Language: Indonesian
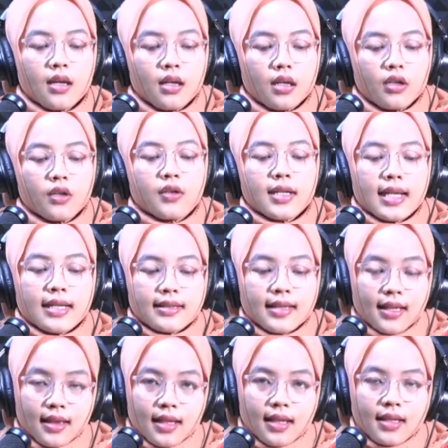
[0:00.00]
current asset
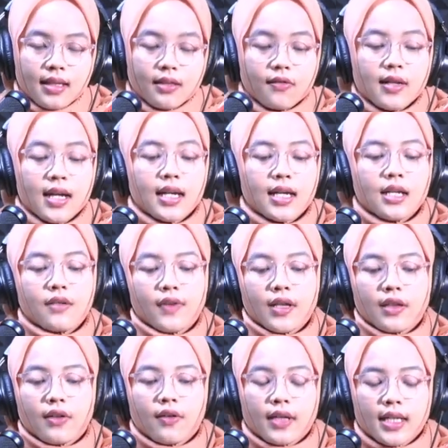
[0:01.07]
dikurangi
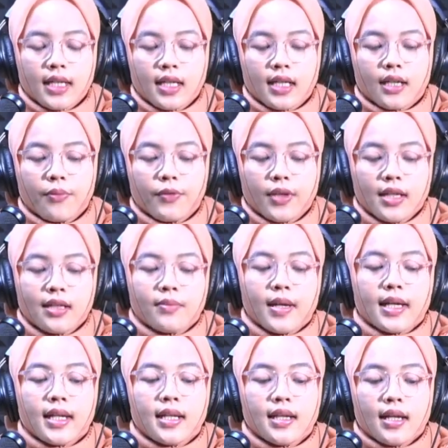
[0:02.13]
inventory, kemudian
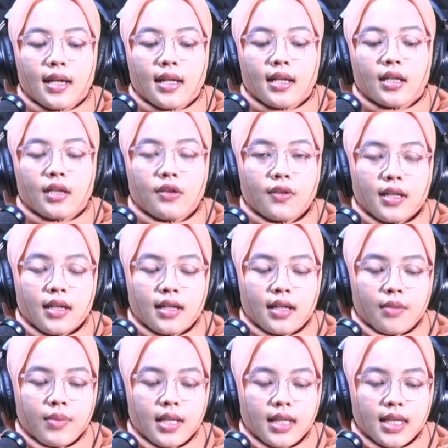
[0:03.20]
dibagi dengan current
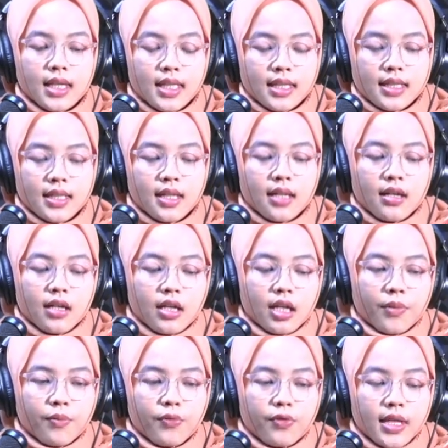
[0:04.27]
liabilities.
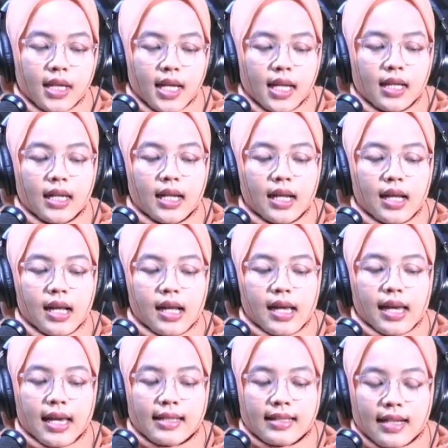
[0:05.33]
Kemudian
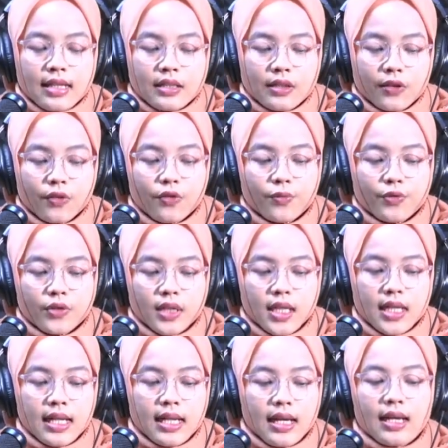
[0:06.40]
cash ratio rumusnya
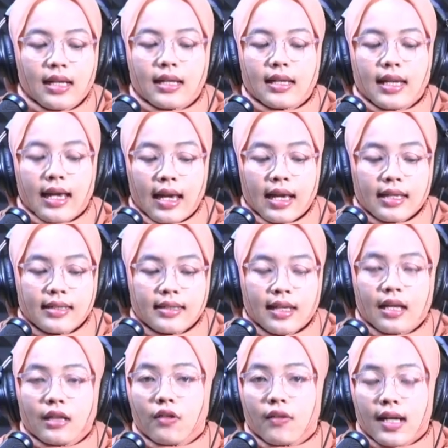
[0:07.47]
adalah cash
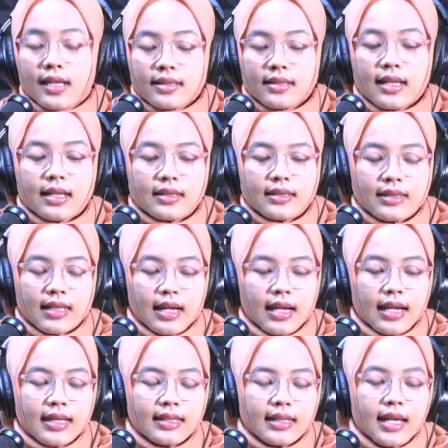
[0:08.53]
atau kas setara
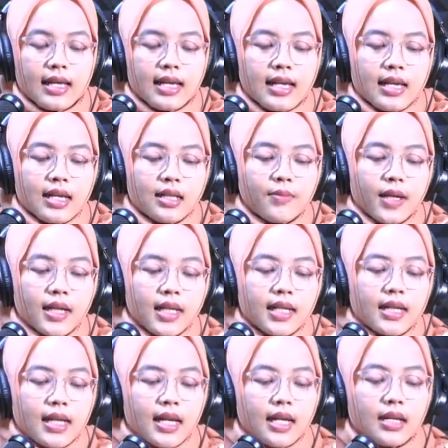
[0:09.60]
kas ya dibagi
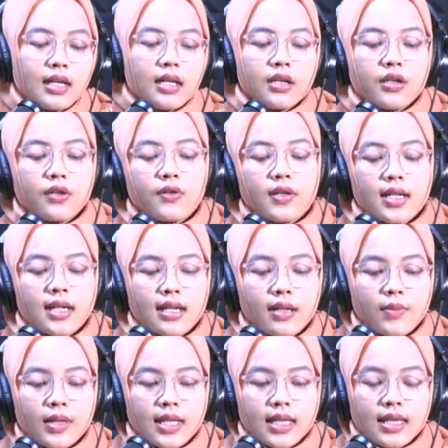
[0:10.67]
dengan current
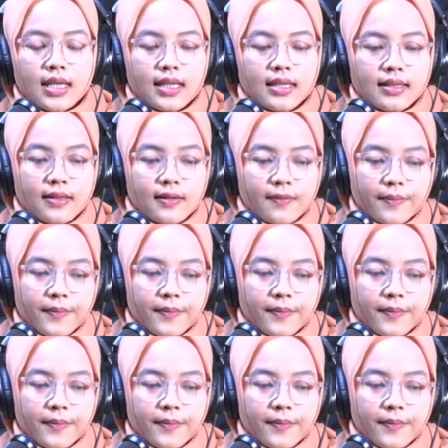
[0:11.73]
liabilities.